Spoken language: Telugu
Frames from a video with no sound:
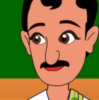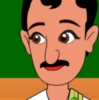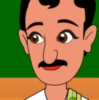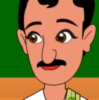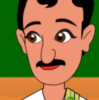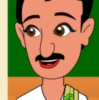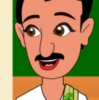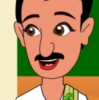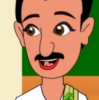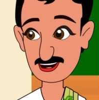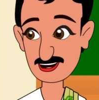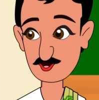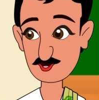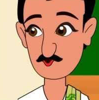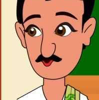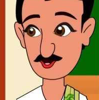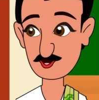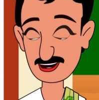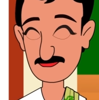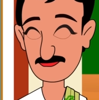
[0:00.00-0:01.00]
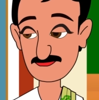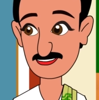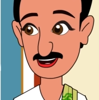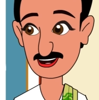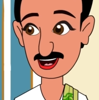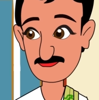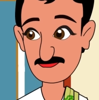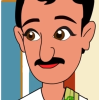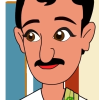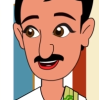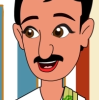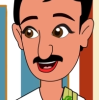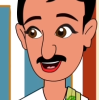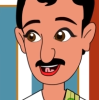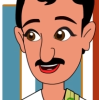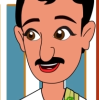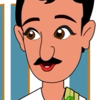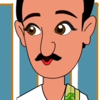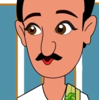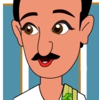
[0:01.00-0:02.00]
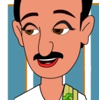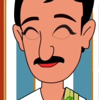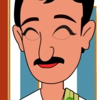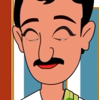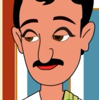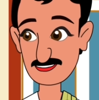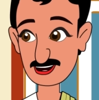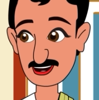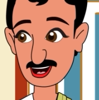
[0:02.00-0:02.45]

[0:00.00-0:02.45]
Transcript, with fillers: నువ్వా భీమయ్యా ఏంటి ఇలా వచ్చావు